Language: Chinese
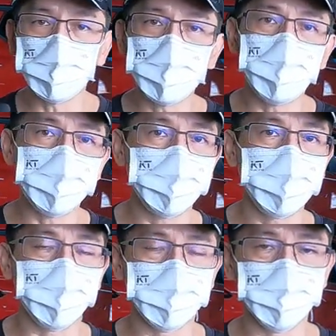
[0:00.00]
的地方有
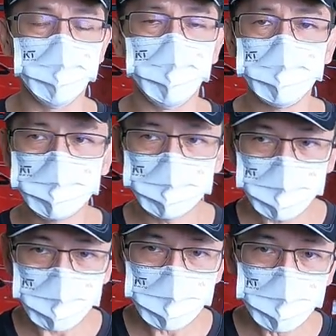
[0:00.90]
两个了，
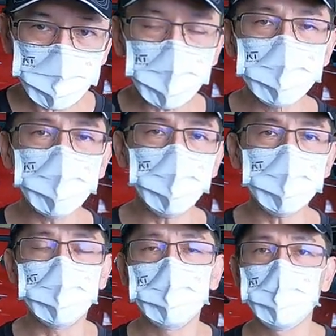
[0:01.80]
第一
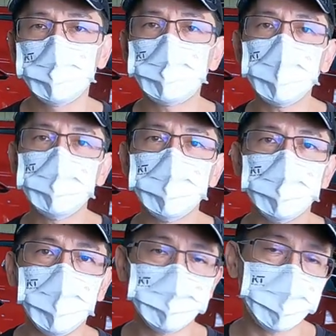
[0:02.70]
个，毕
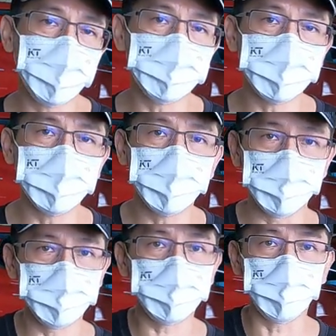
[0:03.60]
竟啊这台车
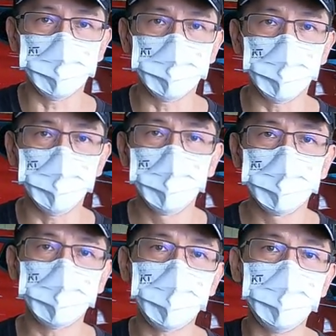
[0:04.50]
款是修理车，
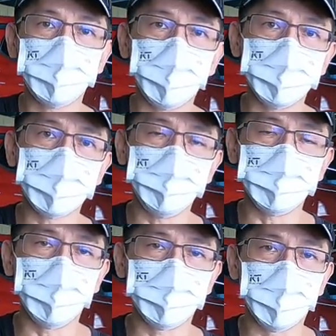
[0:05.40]
所以它的重心
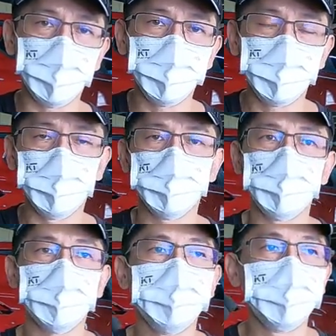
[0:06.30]
比较高，好，
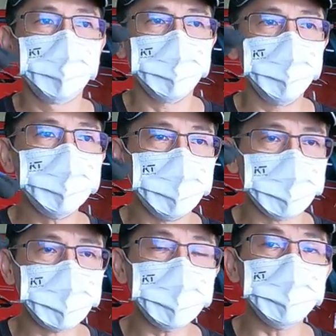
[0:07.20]
所以如
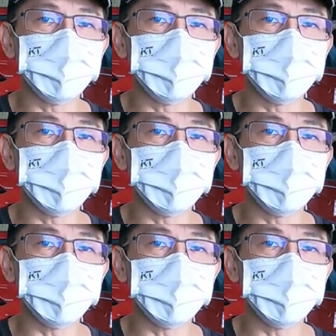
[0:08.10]
果适